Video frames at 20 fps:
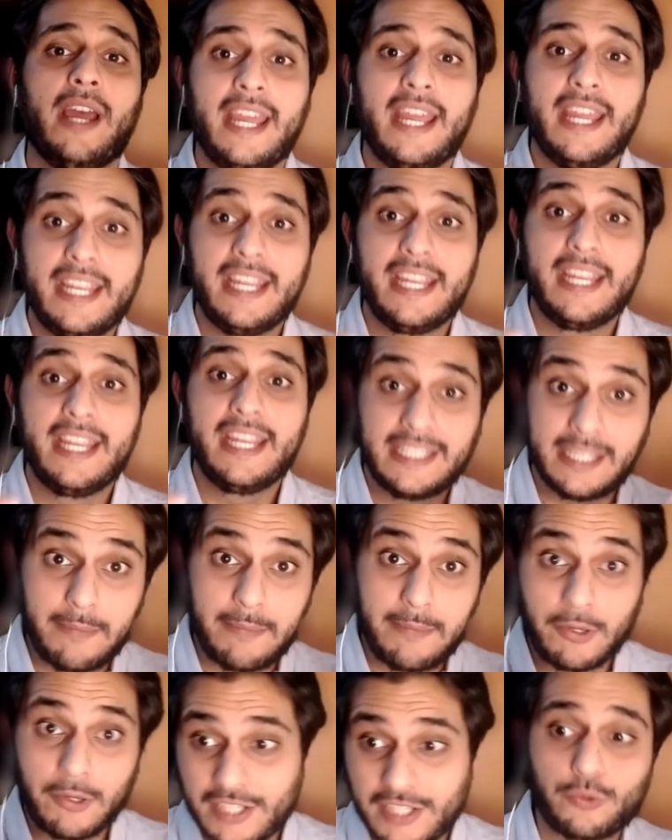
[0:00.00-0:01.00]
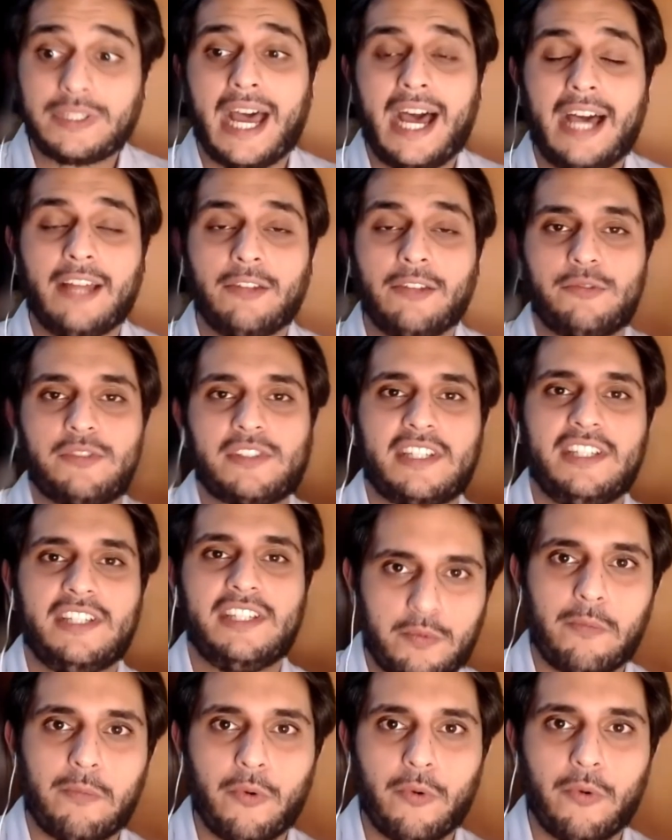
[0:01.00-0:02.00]
e também os resultados que isso
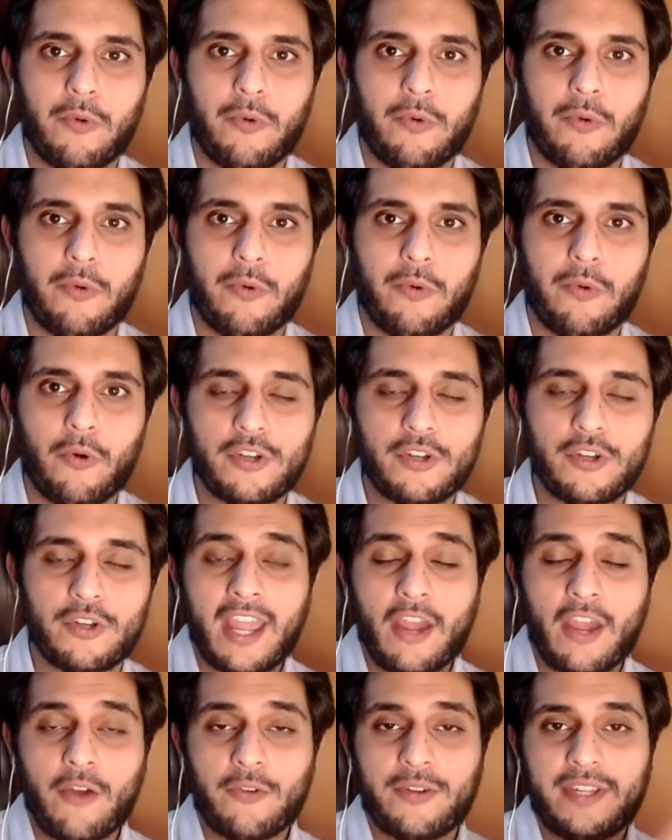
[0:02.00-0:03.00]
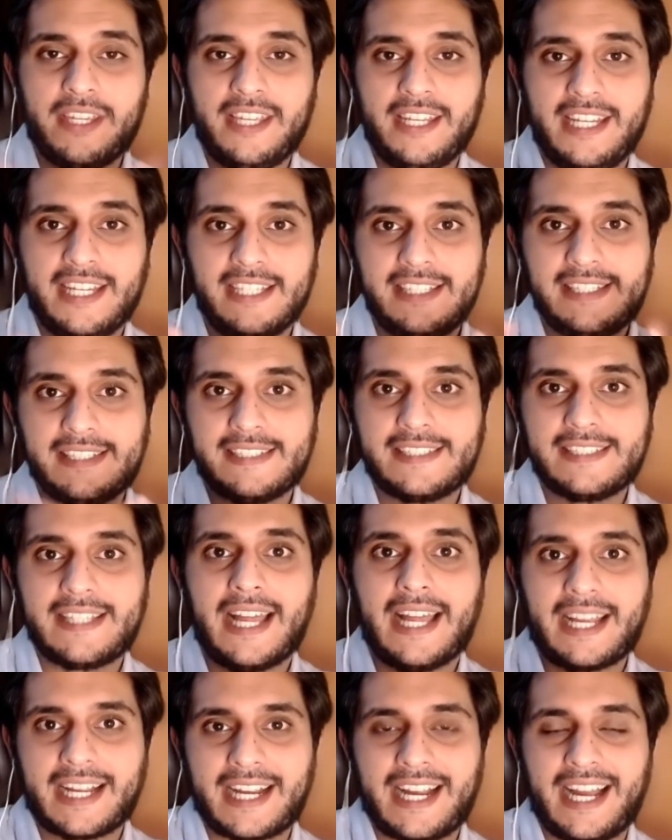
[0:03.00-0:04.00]
propôs, eu queria
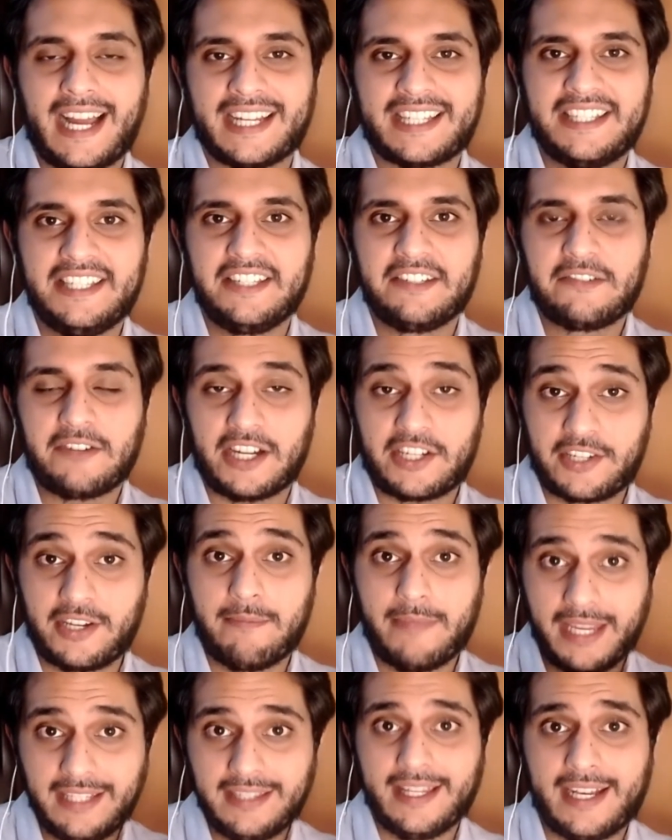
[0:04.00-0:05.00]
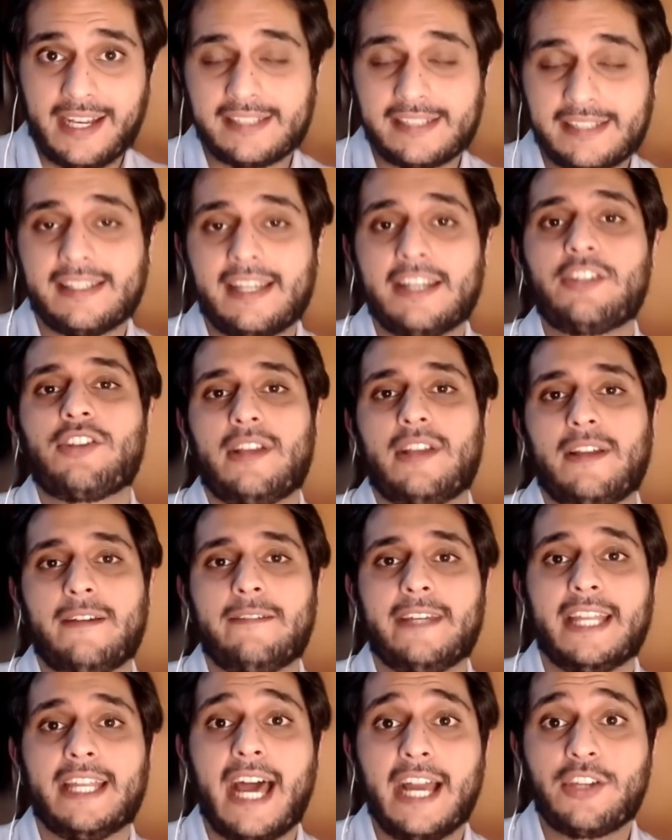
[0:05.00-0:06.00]
destacar aqui, que eu achei bem interessante, na
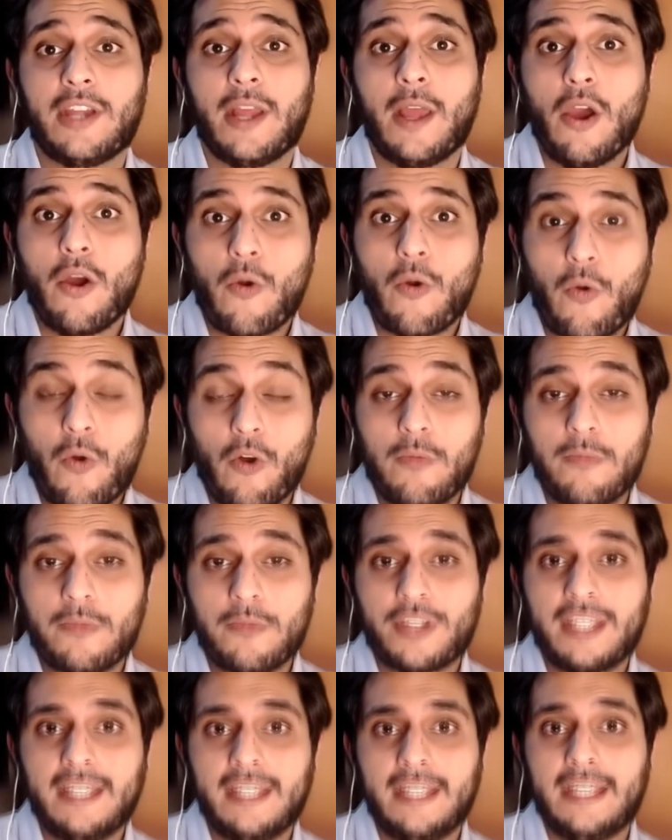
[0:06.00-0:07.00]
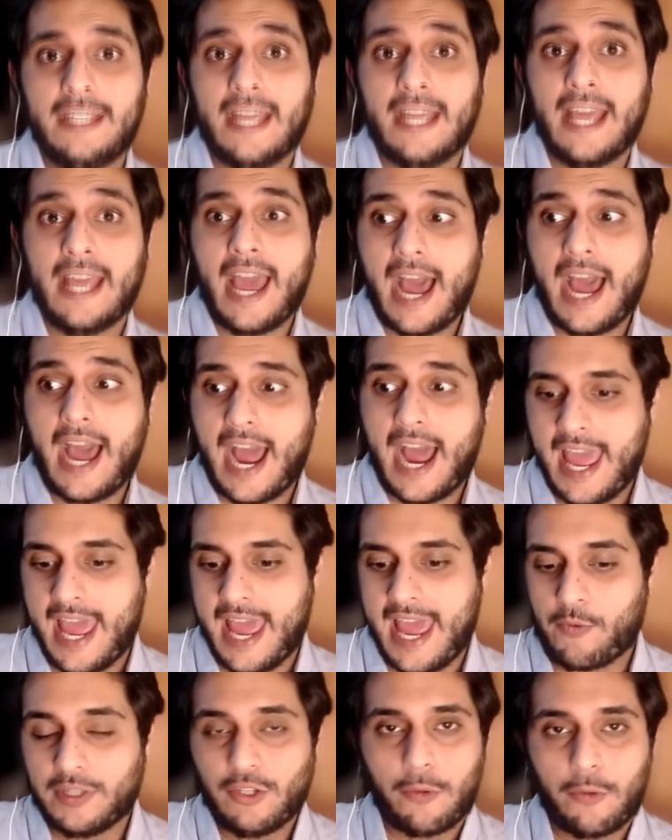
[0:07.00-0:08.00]
verdade, como que
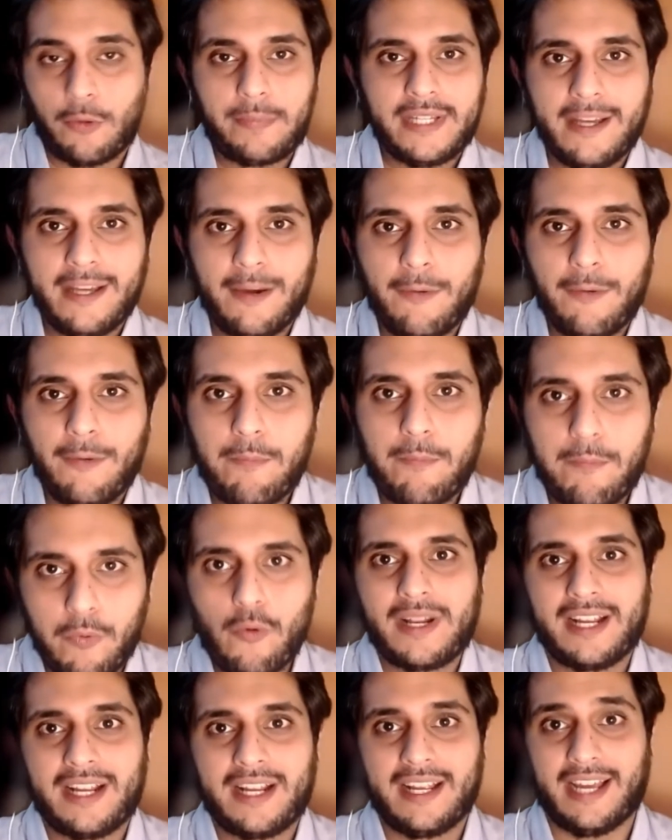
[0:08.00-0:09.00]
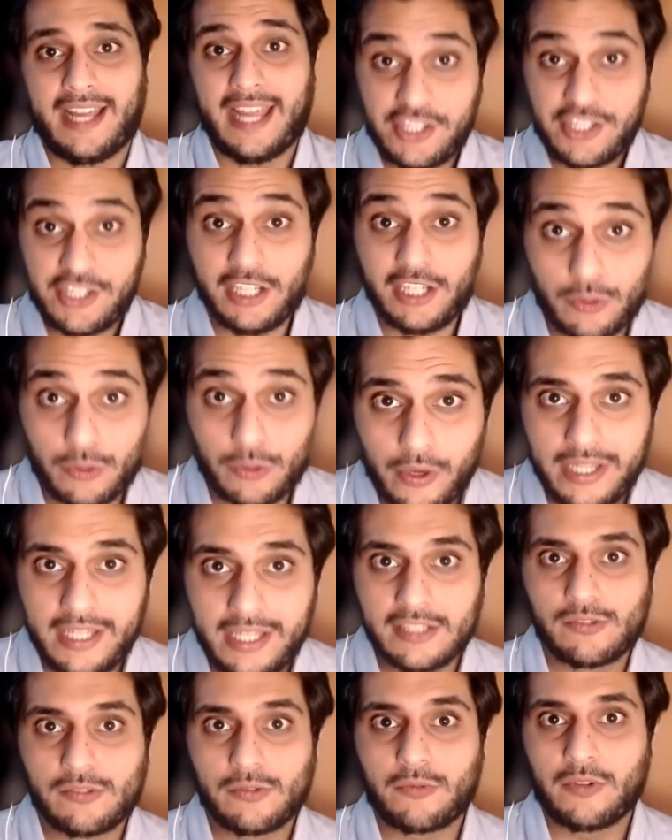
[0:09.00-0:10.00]
é, quando a opinião pública rejeitou
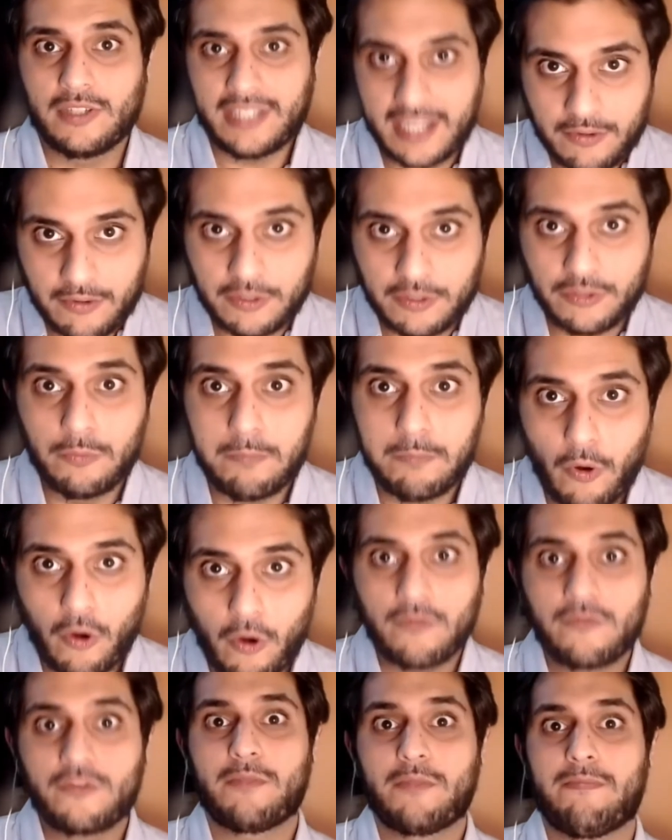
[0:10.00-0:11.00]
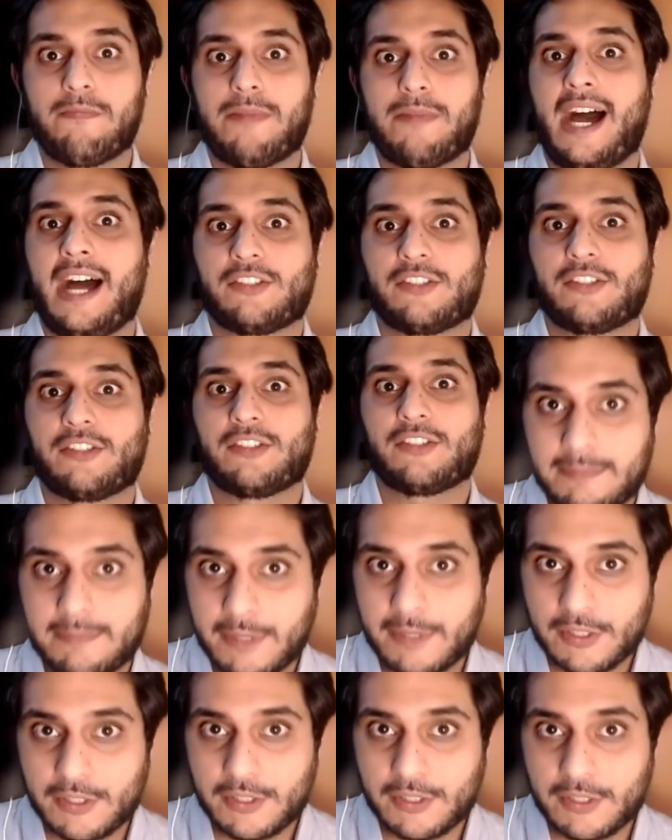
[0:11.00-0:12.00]
isso, quando, né, uhum. quando o povo de Patos, quando as
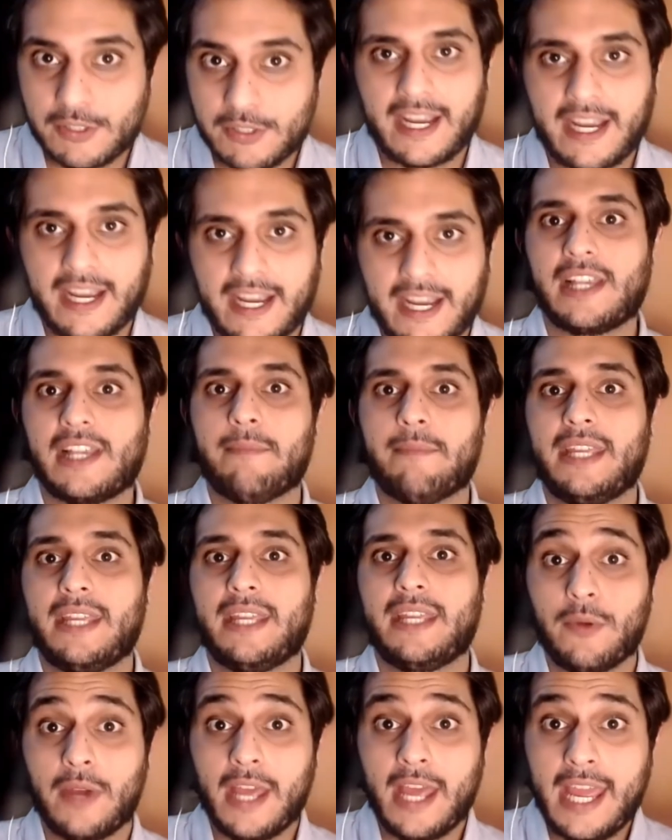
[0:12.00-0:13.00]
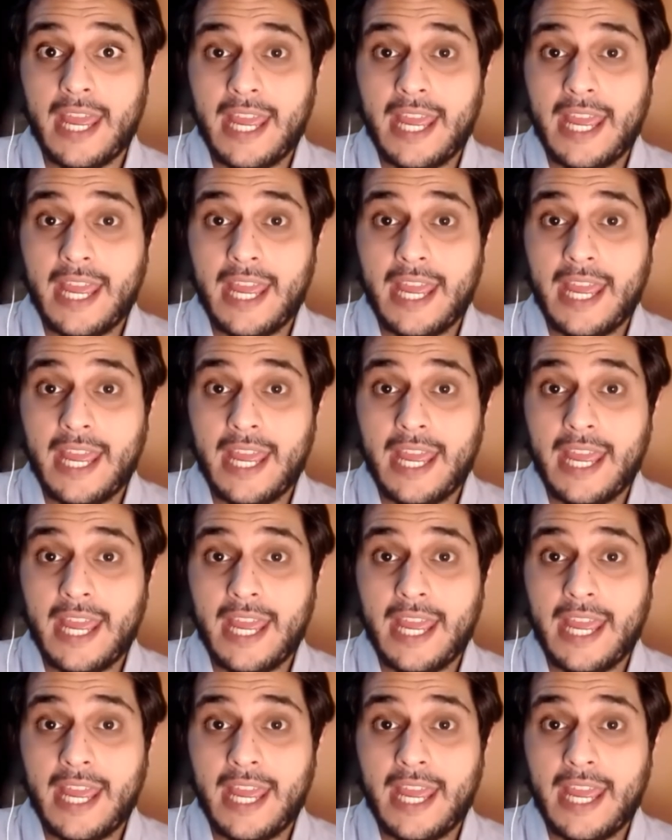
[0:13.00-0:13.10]
pessoas ficaram sabendo